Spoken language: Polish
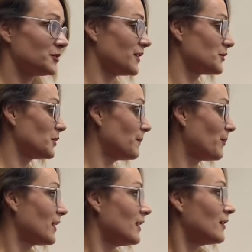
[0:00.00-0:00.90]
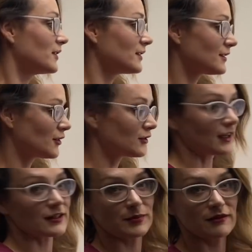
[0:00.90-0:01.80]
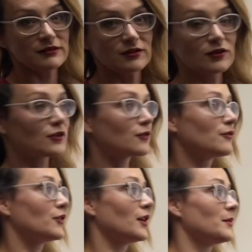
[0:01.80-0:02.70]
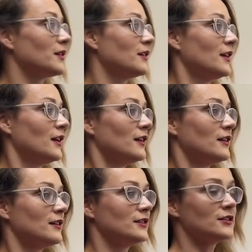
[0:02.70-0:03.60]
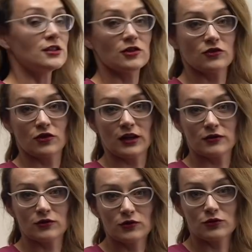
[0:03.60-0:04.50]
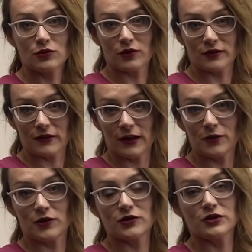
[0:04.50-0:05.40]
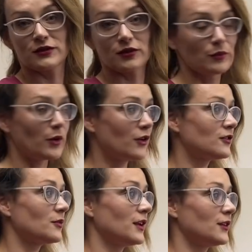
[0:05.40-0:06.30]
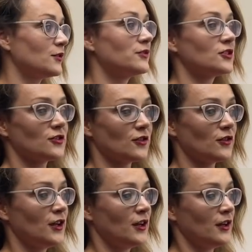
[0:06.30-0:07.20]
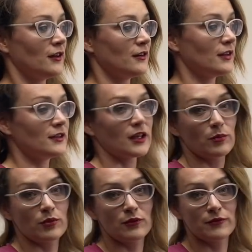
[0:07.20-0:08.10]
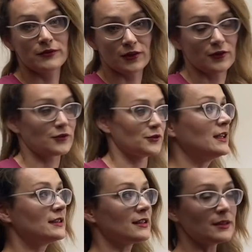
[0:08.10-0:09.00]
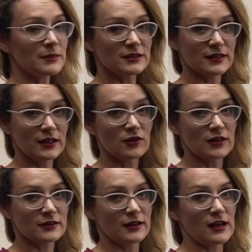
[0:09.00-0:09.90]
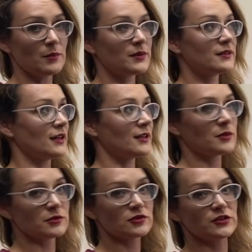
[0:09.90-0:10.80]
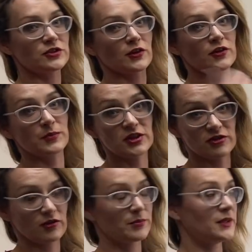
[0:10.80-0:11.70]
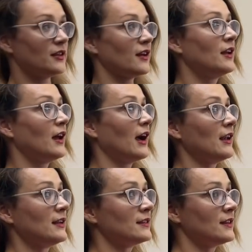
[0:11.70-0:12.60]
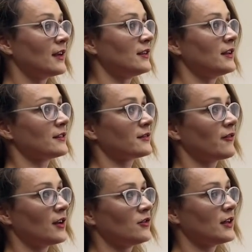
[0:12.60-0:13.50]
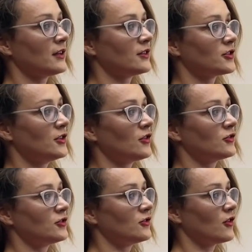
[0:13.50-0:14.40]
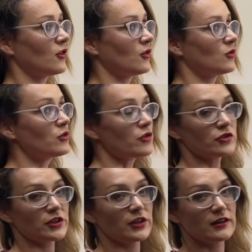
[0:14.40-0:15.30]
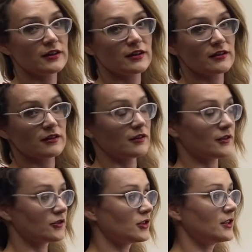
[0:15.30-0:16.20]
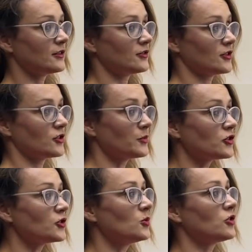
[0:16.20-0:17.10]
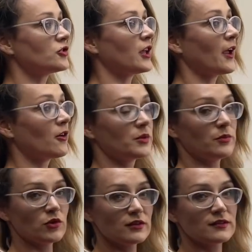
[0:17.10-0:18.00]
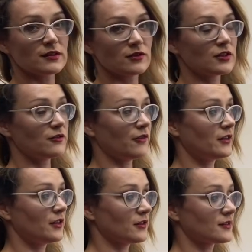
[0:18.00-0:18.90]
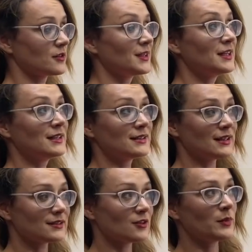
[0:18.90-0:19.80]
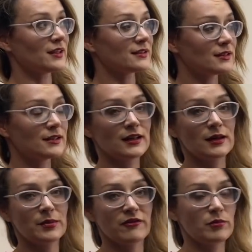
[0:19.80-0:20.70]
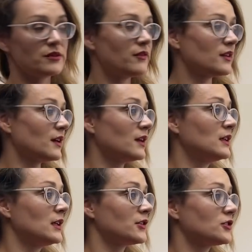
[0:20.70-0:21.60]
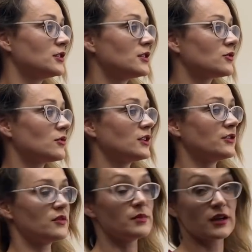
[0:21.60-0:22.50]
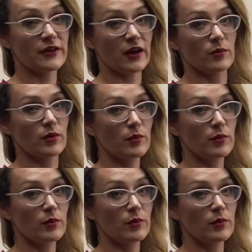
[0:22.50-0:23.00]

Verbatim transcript: światła, więc to tak naprawdę dostosowujemy E, nie tylko do gatunku, rodzaju roślin, skąd pochodzą, ale również do e, etapu wzrostu. Na temat tej konkretnej lampy znalazłam oczywiście rozbieżne opinie, ale generalnie jest chwalona, jeżeli chodzi o ukorzenianie roślin, że szybko się ukorzeniają i młode sadzonki fajnie rosną, natomiast nie najlepiej wpływa na rośliny, które się wybarwiają, bo